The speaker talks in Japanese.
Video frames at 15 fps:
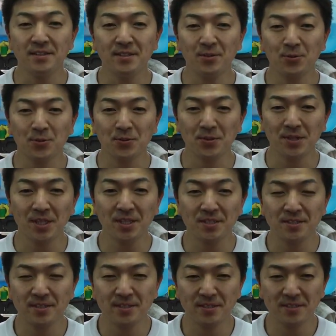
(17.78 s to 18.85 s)
た心は止まらない
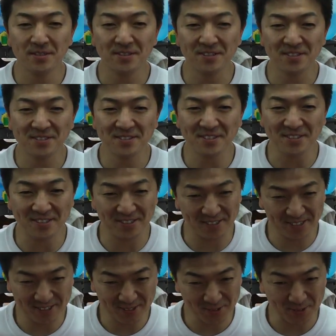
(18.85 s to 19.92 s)

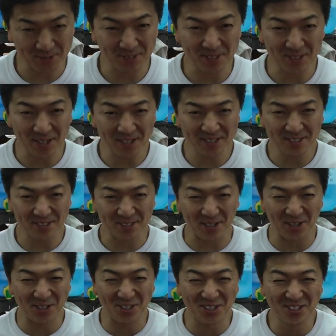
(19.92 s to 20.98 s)
歌おうとなられてたんで
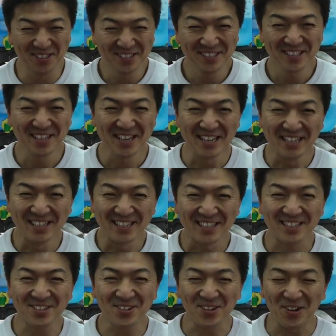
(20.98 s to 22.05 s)
す
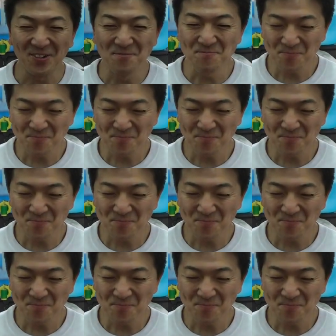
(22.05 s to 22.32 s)
えっと